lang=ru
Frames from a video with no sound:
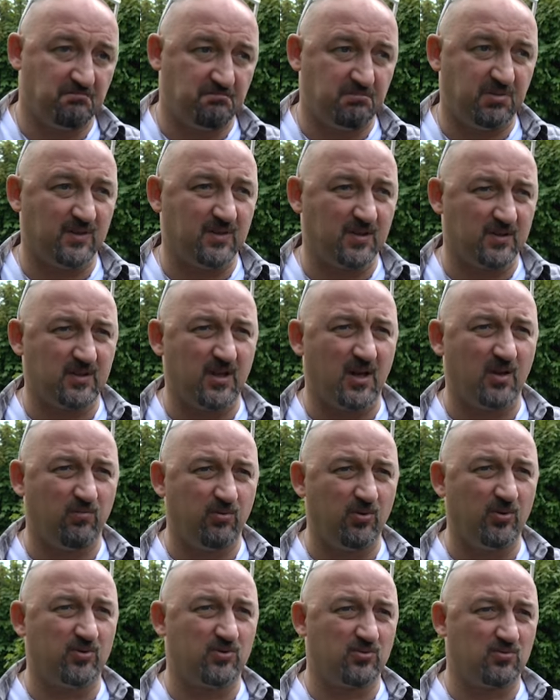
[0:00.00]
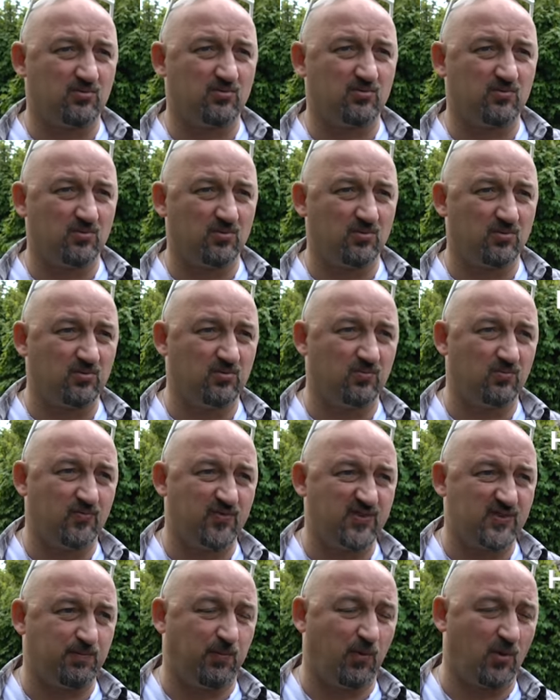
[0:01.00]
Это требует
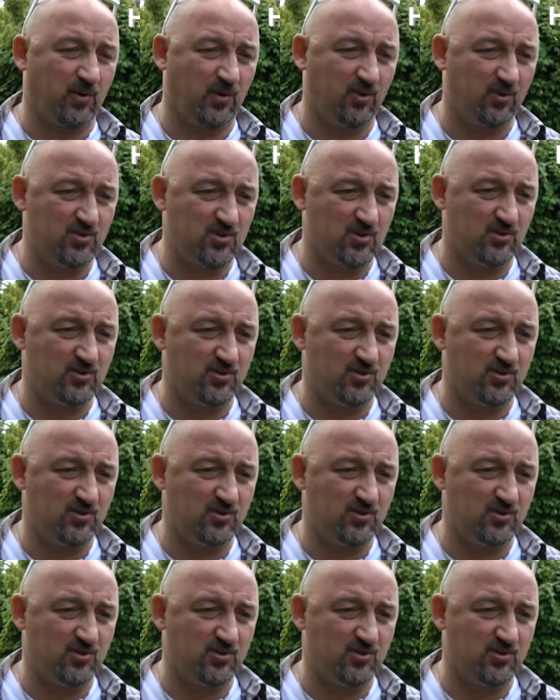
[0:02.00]
в спорте очень